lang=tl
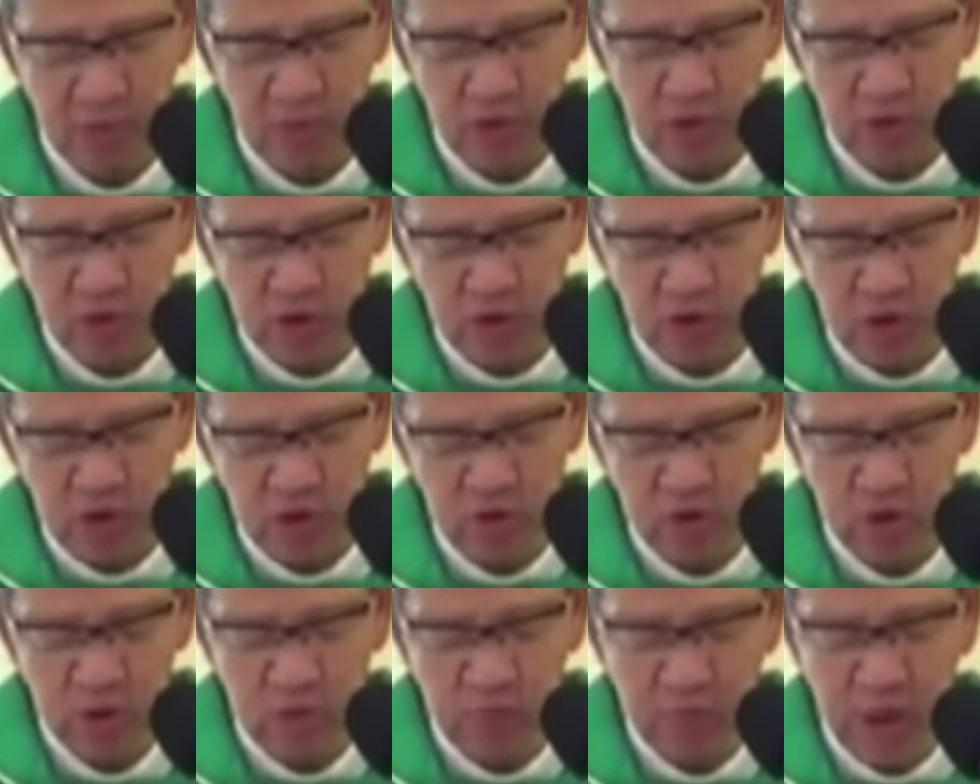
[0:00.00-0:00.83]
would
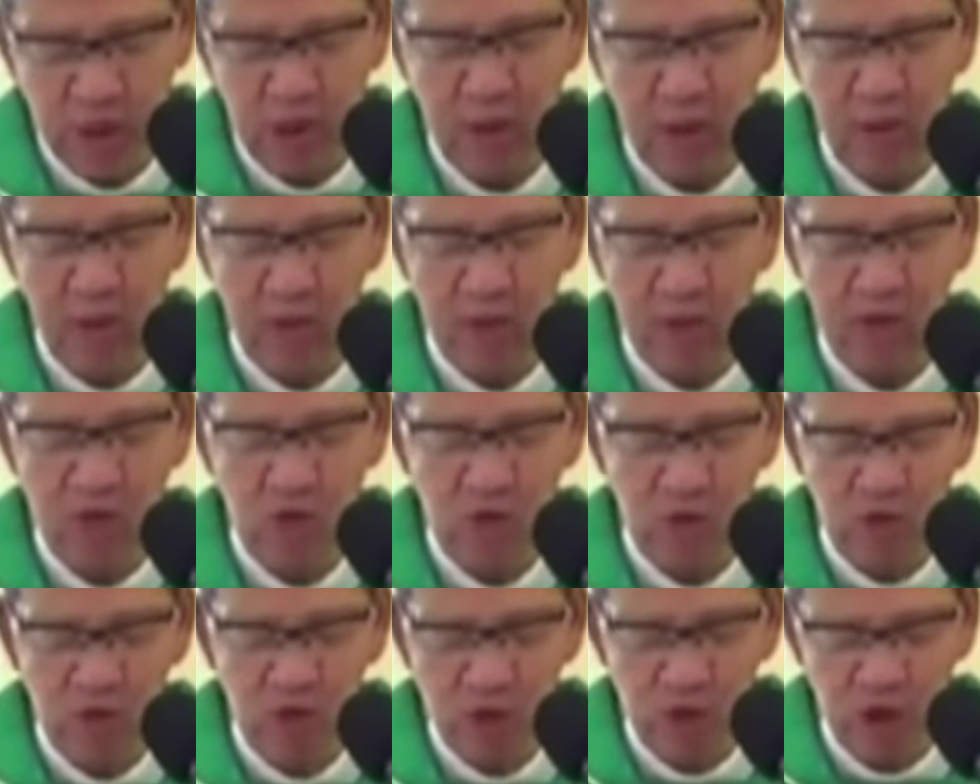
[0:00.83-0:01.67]
use power
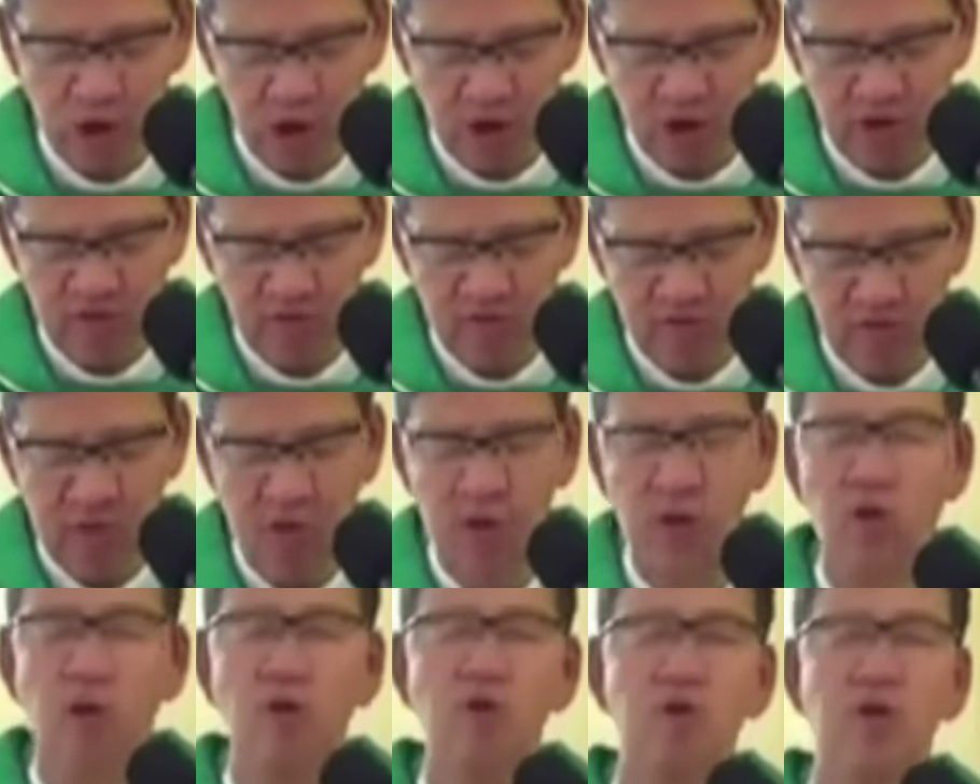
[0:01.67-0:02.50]
to serve
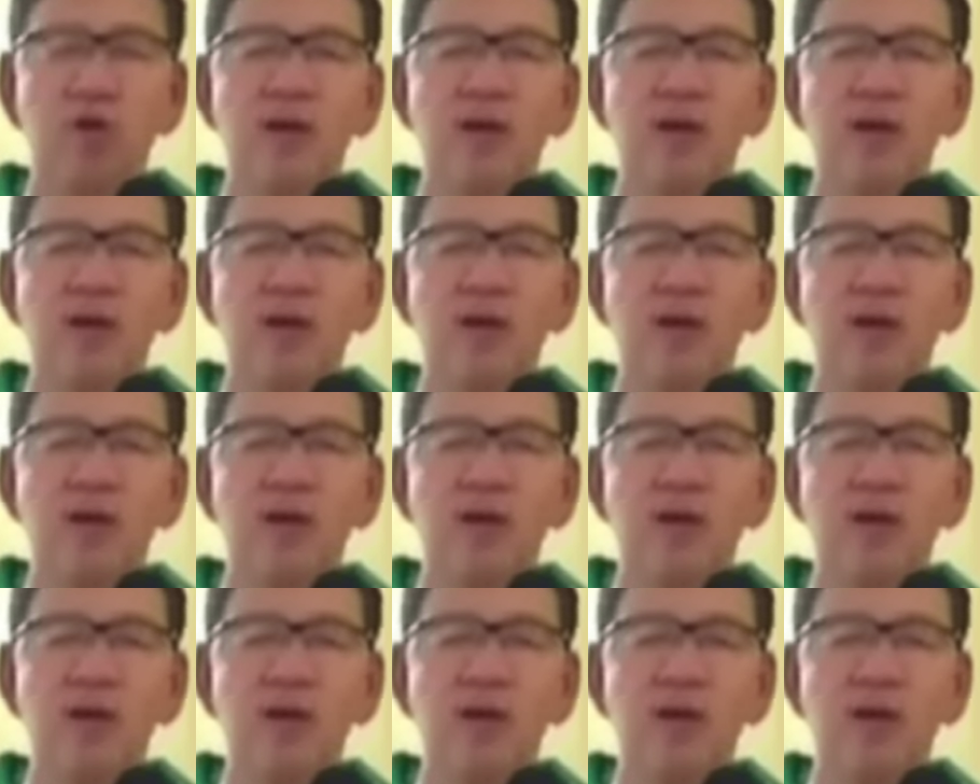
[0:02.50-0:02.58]
their own